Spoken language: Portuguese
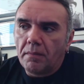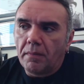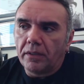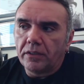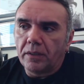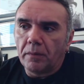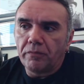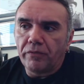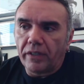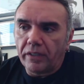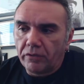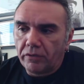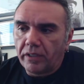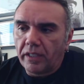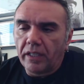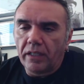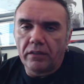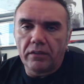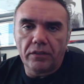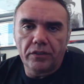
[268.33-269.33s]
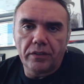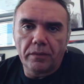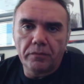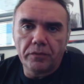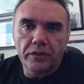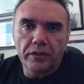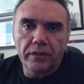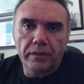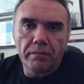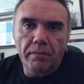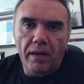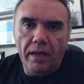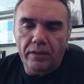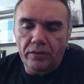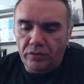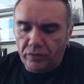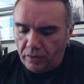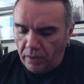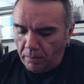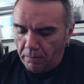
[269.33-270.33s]
Mas estamos falando o quê? Nós estamos em
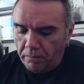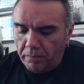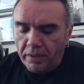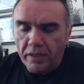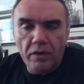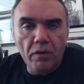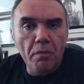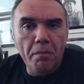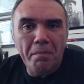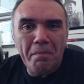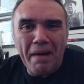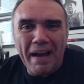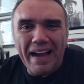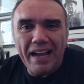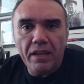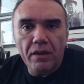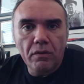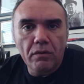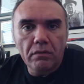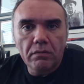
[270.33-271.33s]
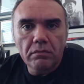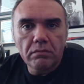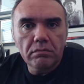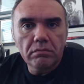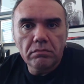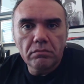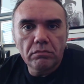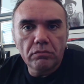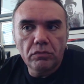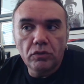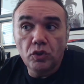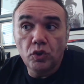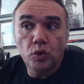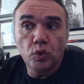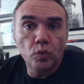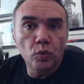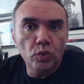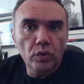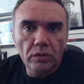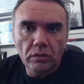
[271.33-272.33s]
março, abril, maio,
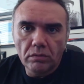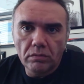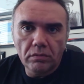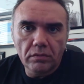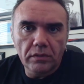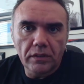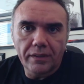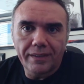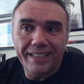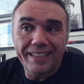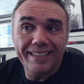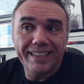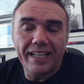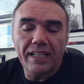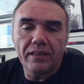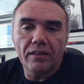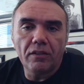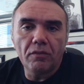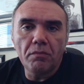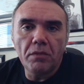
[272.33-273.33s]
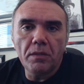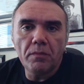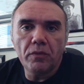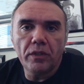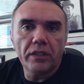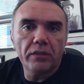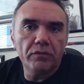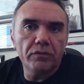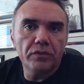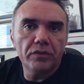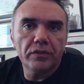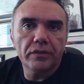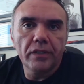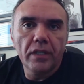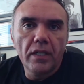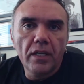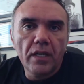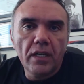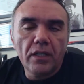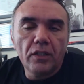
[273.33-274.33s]
junho. Você tem no mínimo
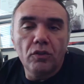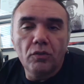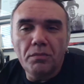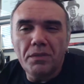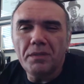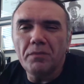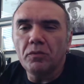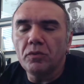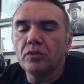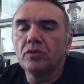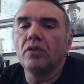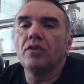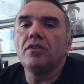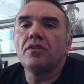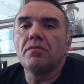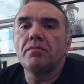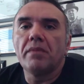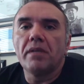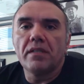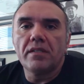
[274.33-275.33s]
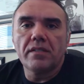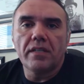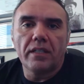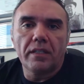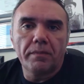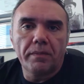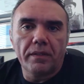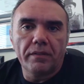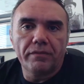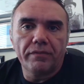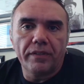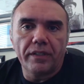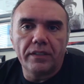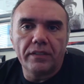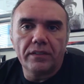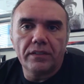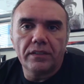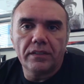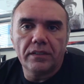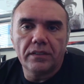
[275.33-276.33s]
uns, no mínimo uns dois meses ainda pela
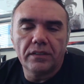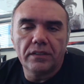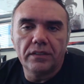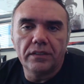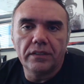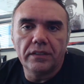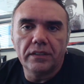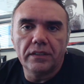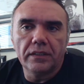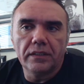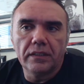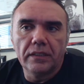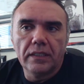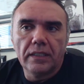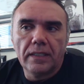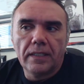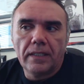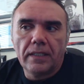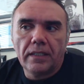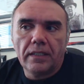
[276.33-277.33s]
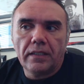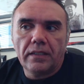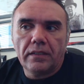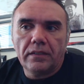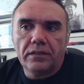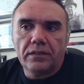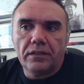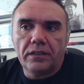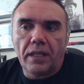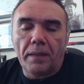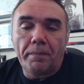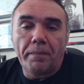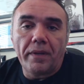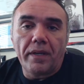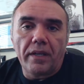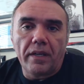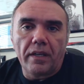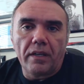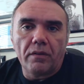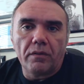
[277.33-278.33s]
frente de, de
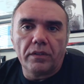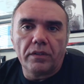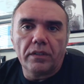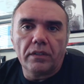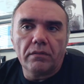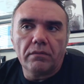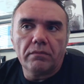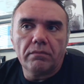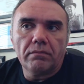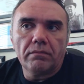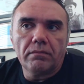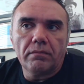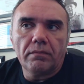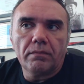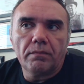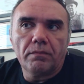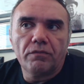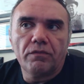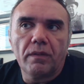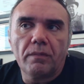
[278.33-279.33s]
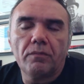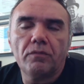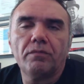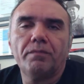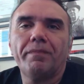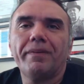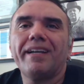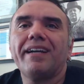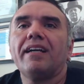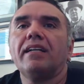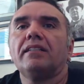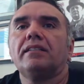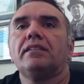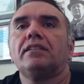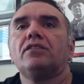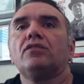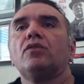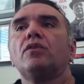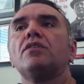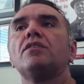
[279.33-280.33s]
aperreio. Então vamos pegar
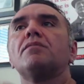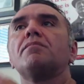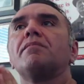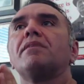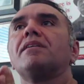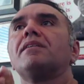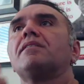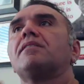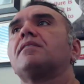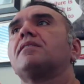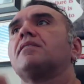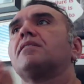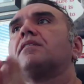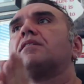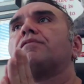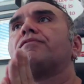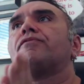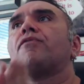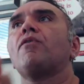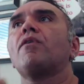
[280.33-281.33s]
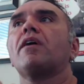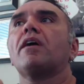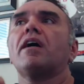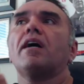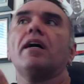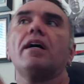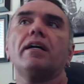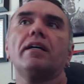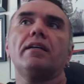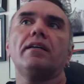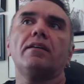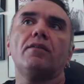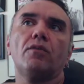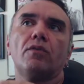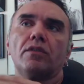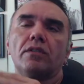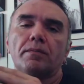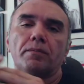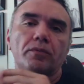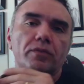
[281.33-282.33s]
esses dois meses e focar em
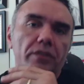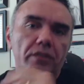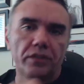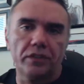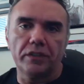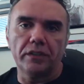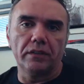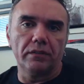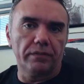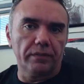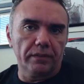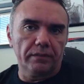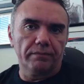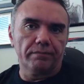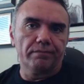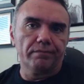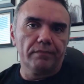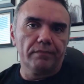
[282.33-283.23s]
coisa positiva.